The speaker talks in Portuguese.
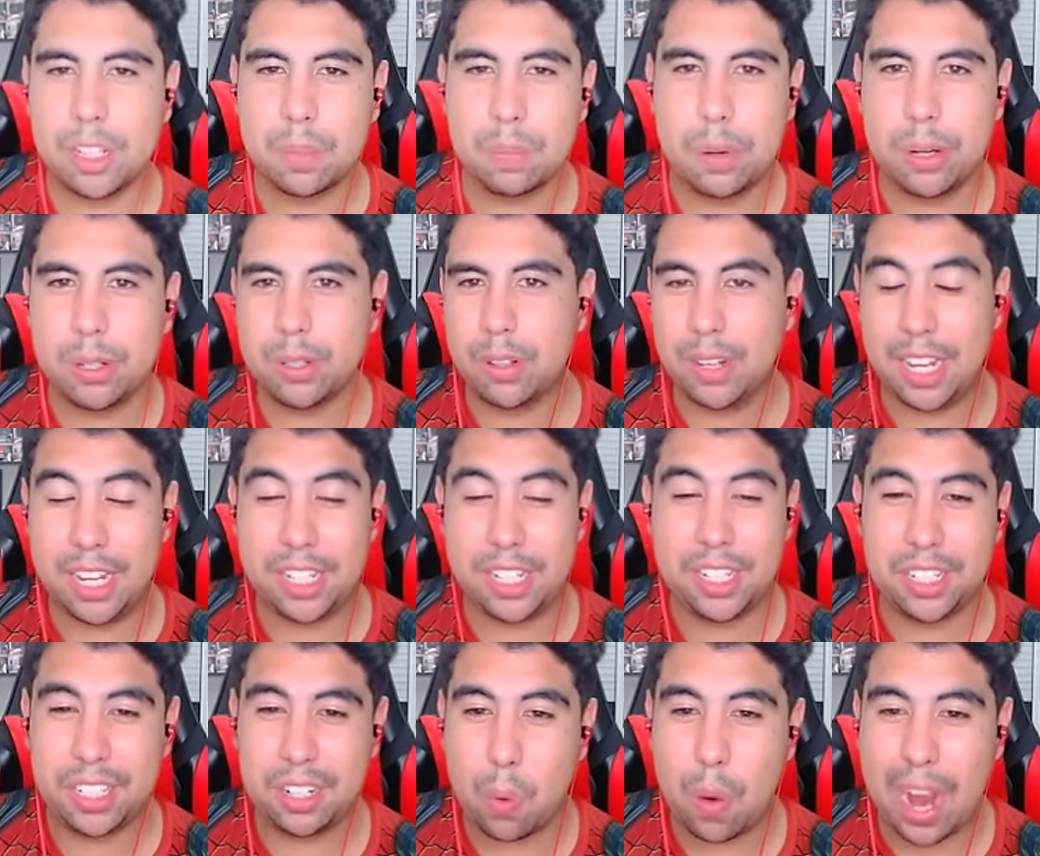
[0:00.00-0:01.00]
os
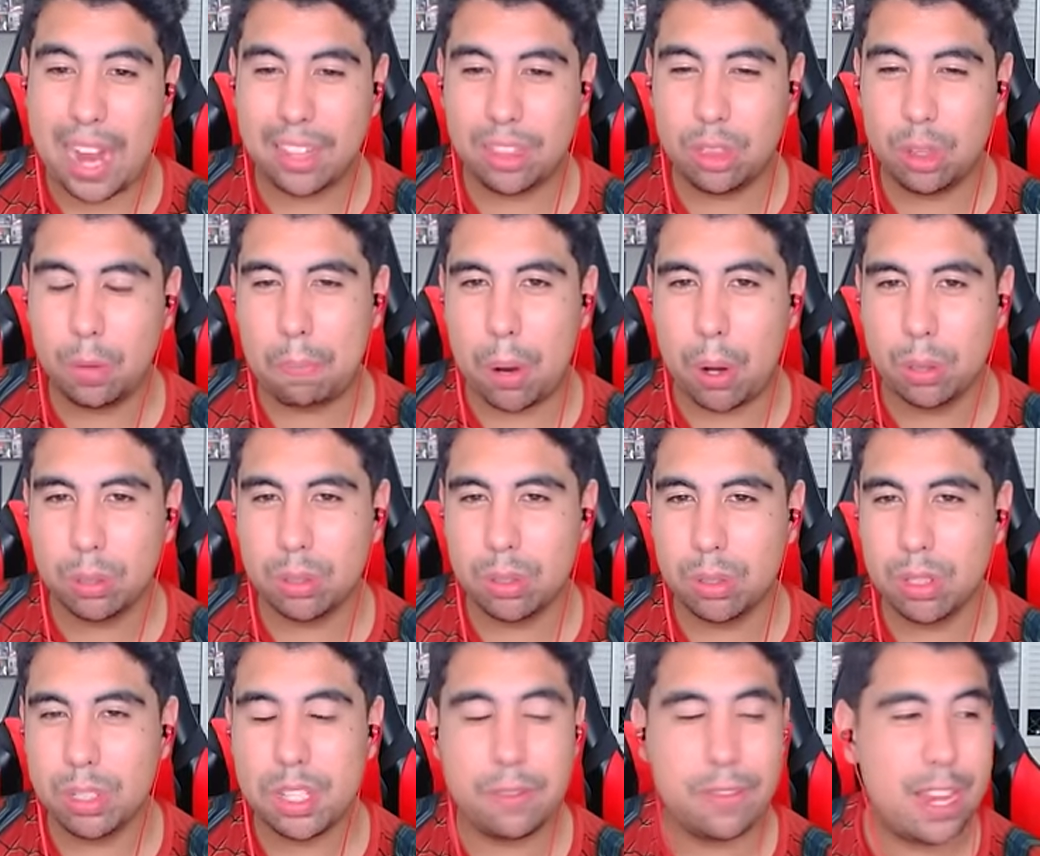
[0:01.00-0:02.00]
personagens de 4
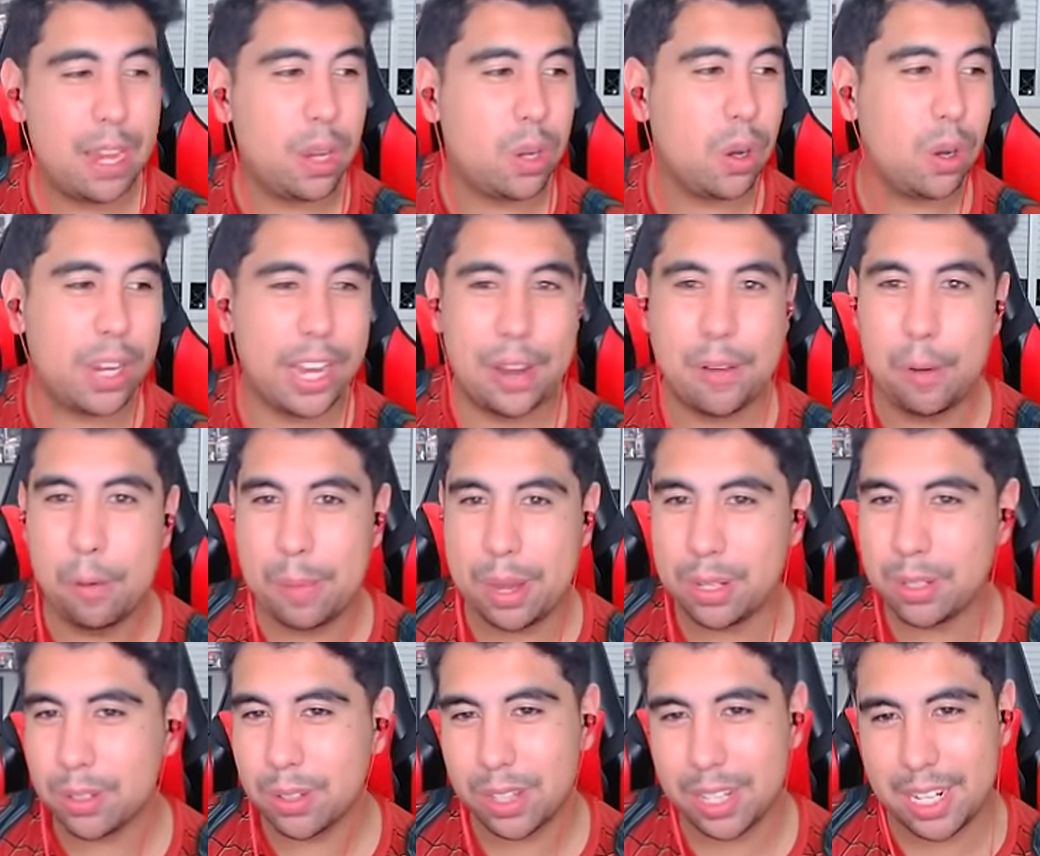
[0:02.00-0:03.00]
pontos e veio qualquer um,
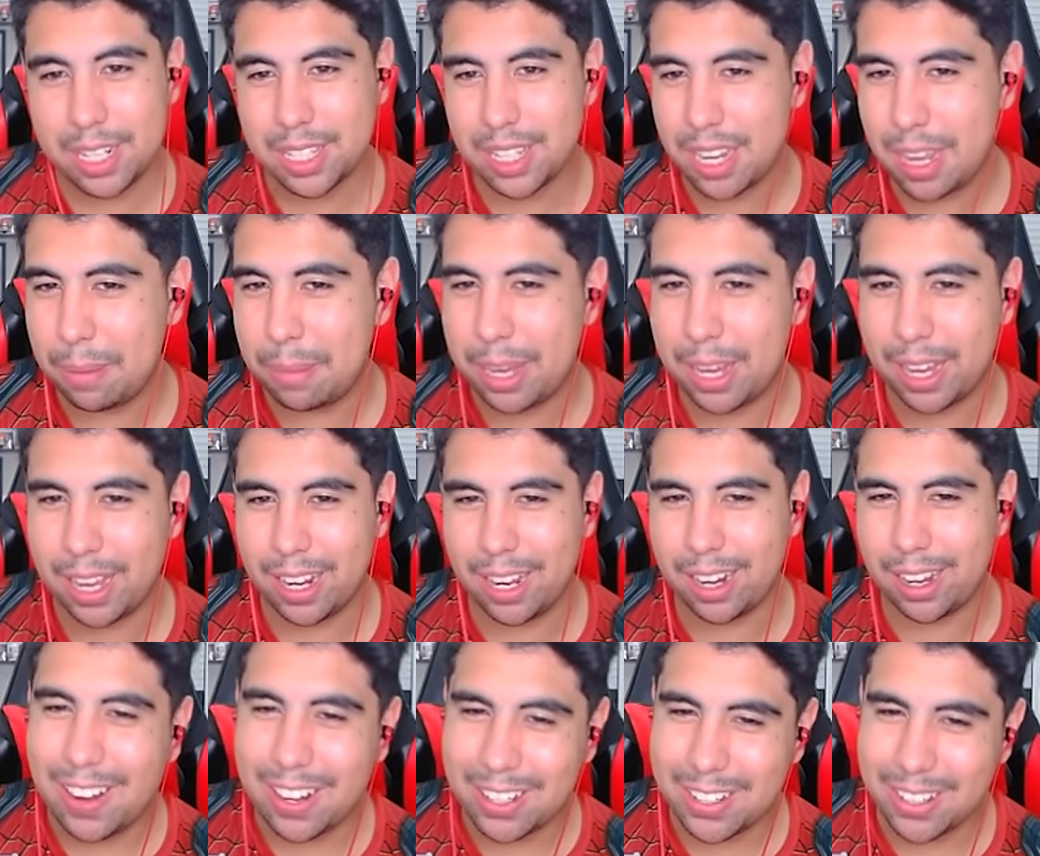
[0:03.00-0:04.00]
menos o Grande Saiyaman, galera.
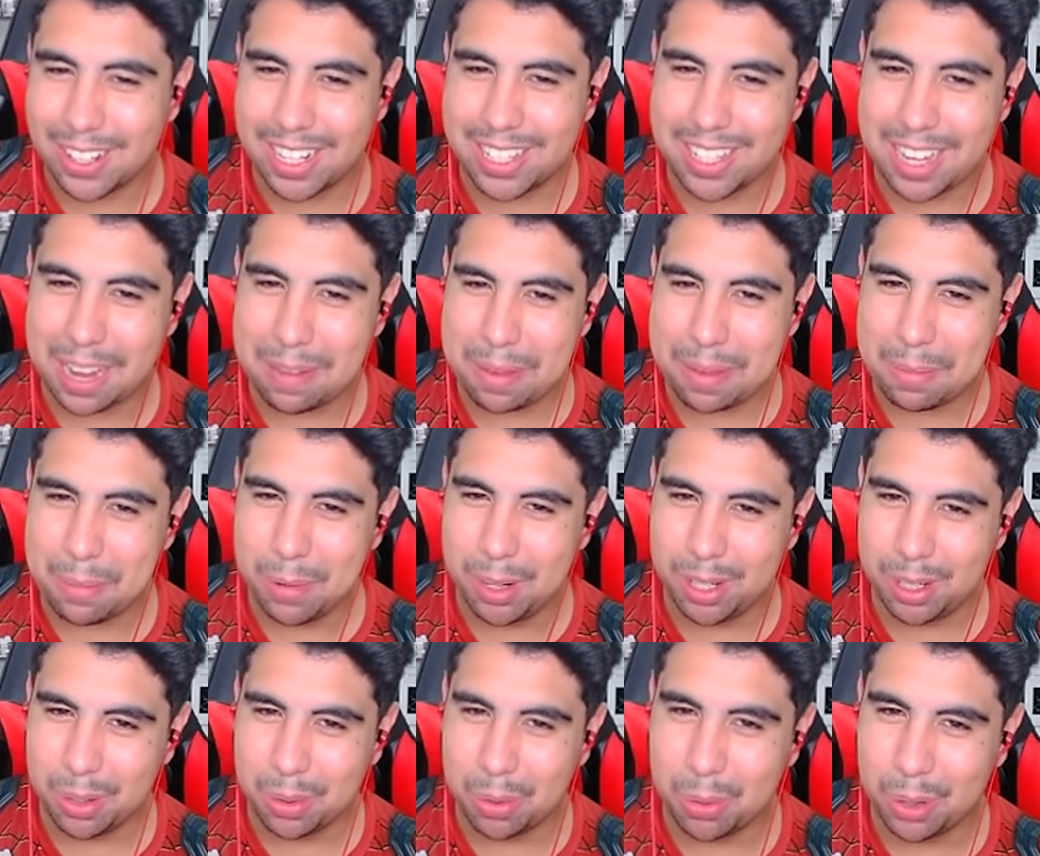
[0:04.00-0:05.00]
Eu acho o Grande Saiyaman
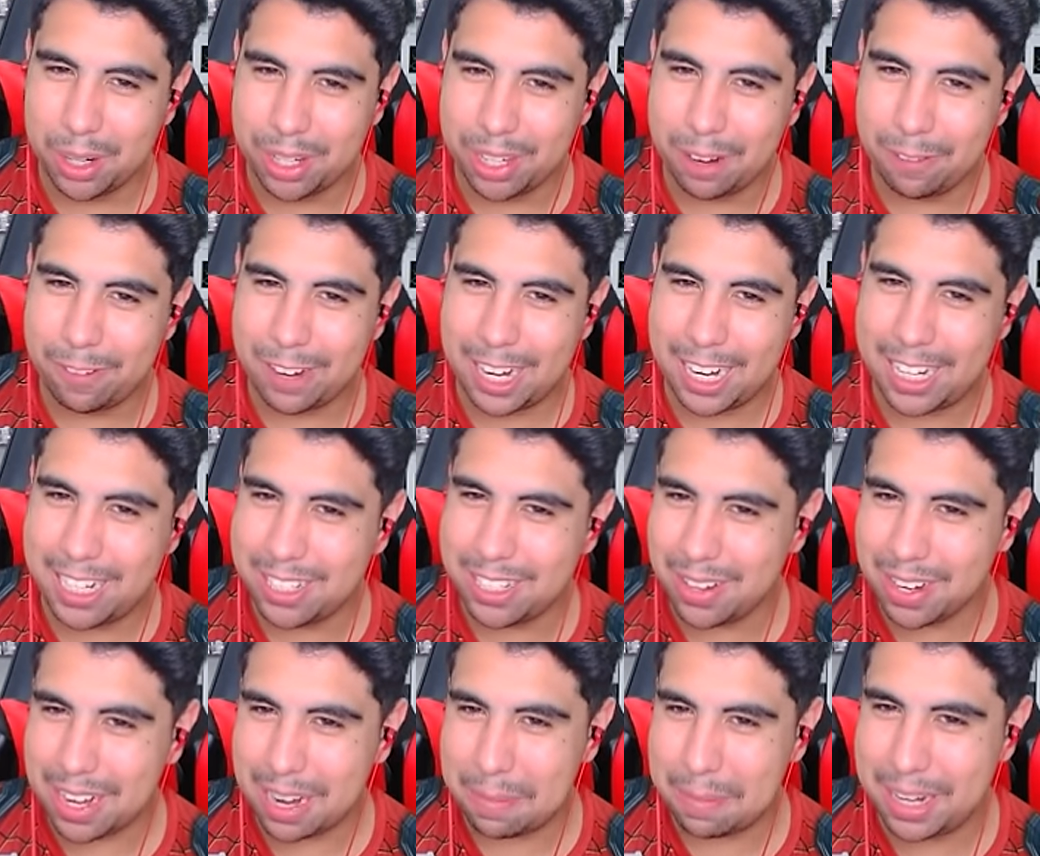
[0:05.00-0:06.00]
muito ruim. Eu falei isso, eu
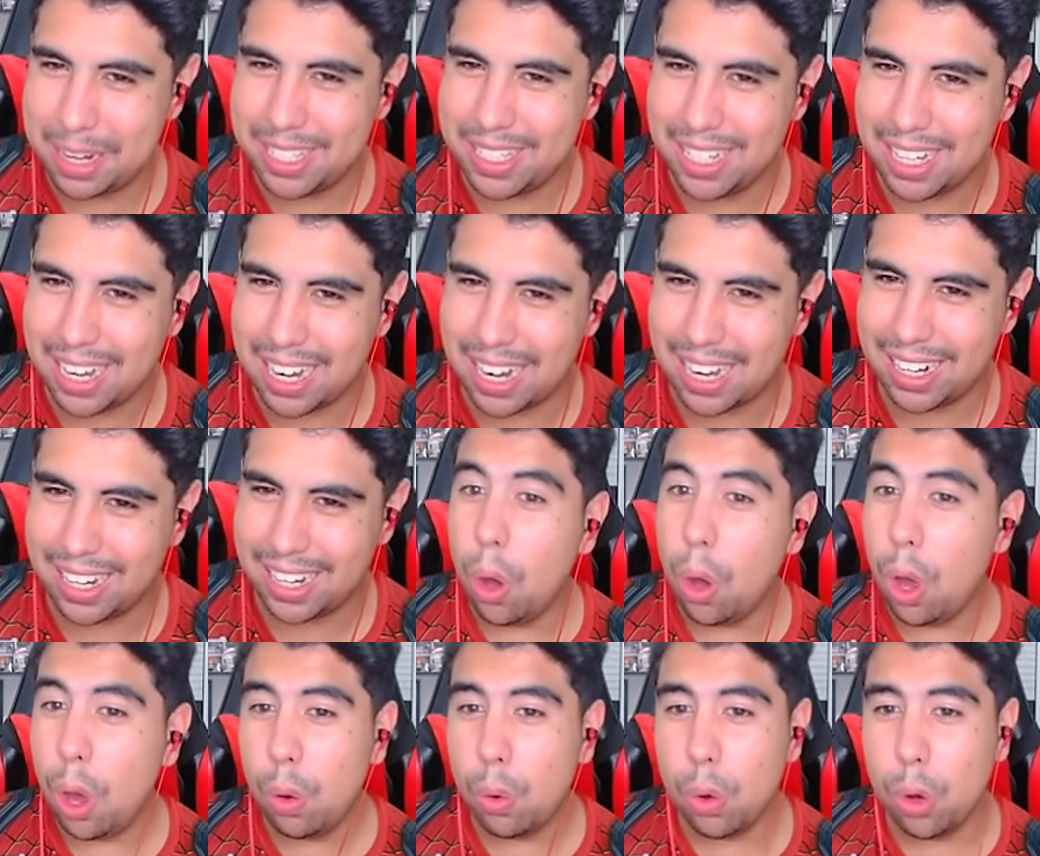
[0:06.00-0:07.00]
acabei de zicar,
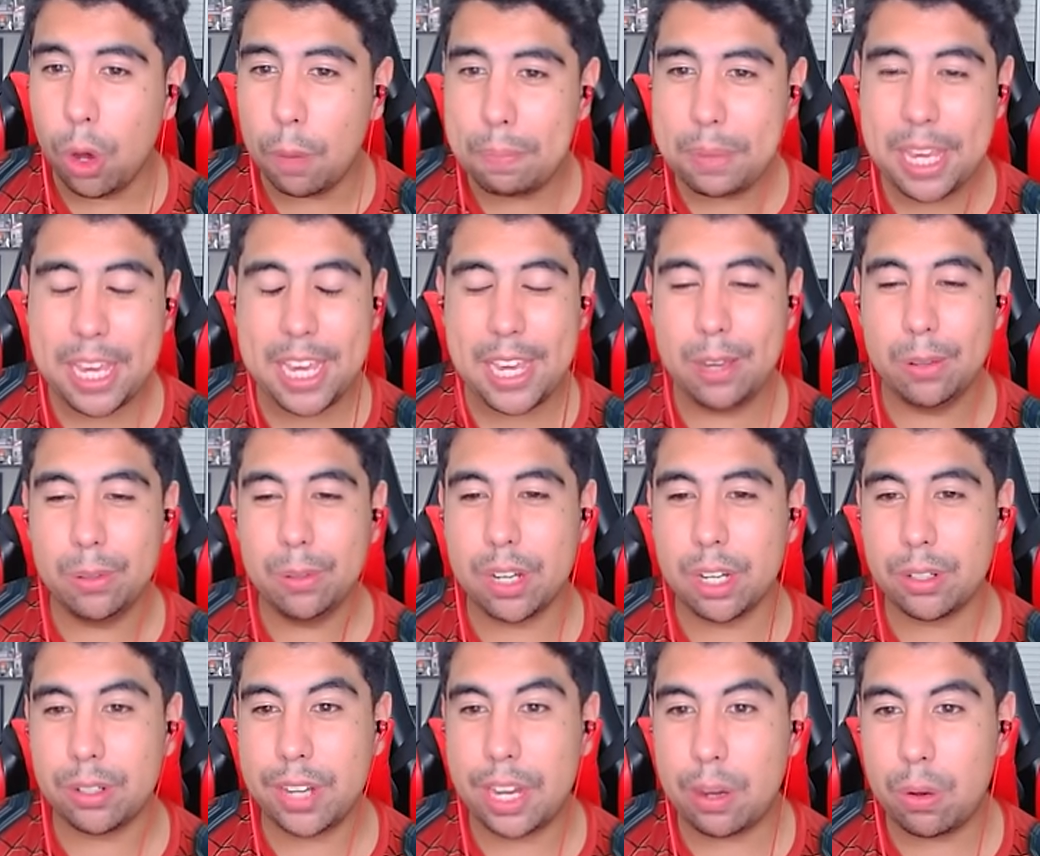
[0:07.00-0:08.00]
oh, Ubi! Eu nunca
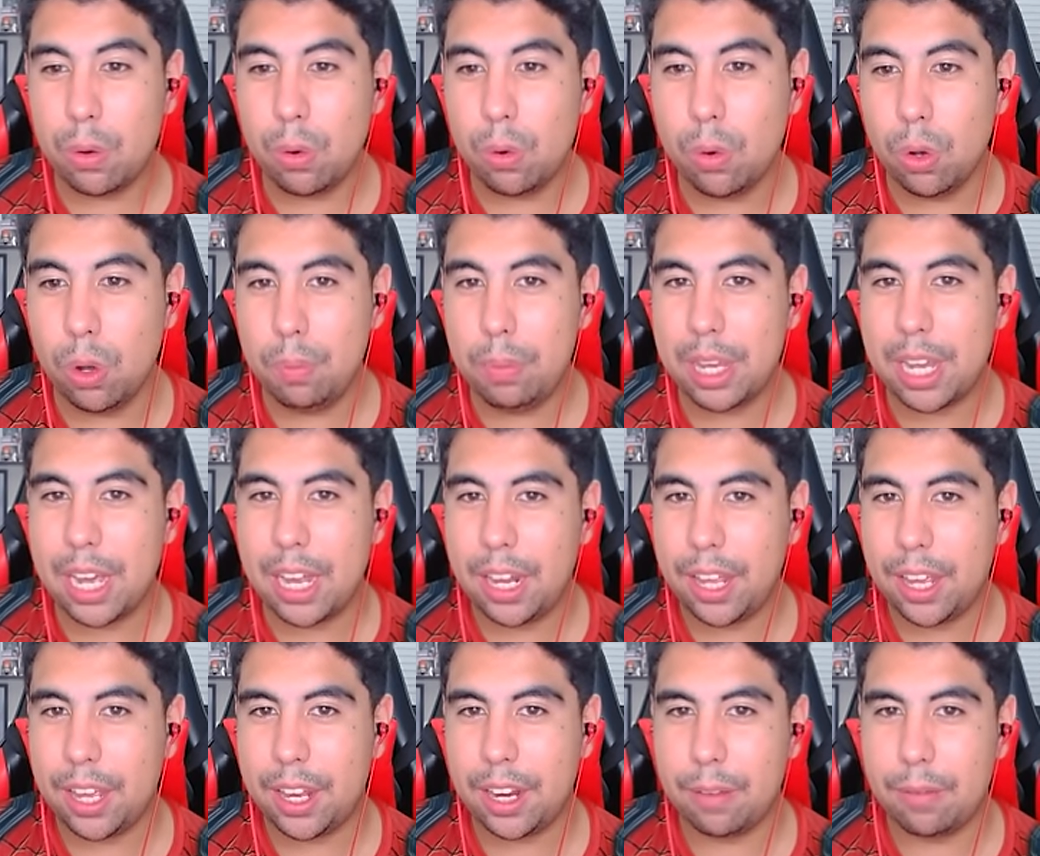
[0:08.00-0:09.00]
joguei com o Ubi,
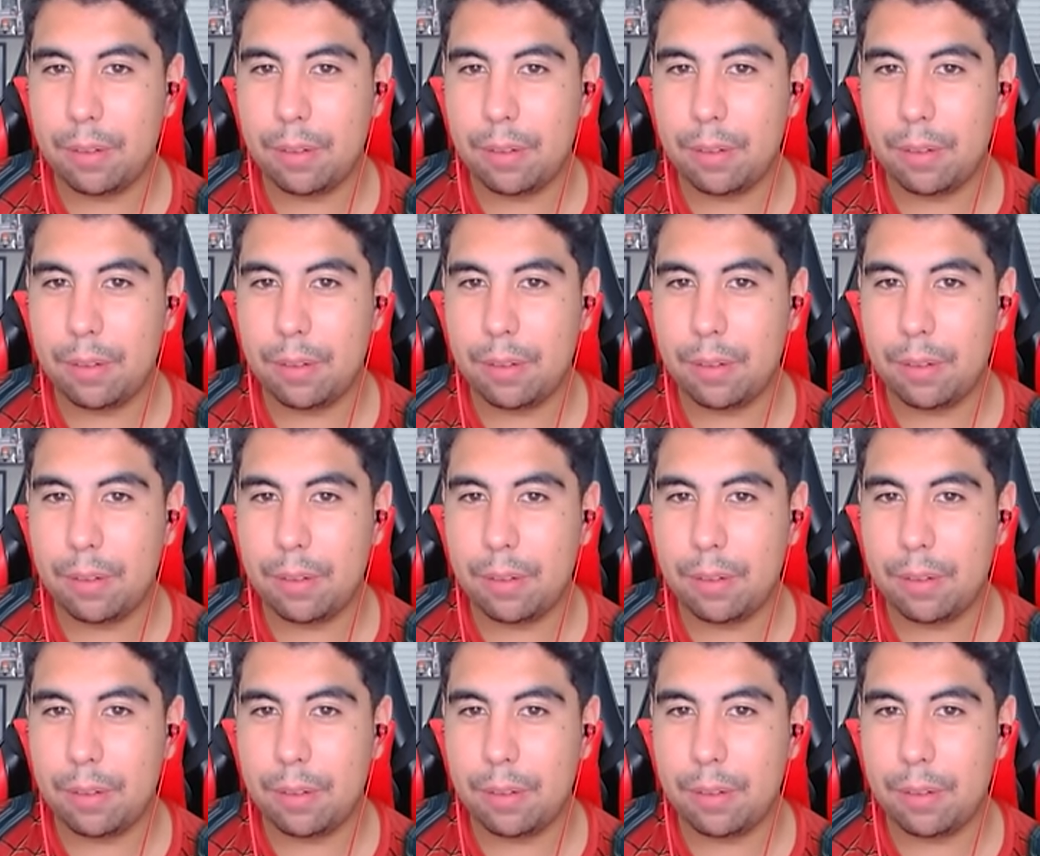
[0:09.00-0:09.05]
galera.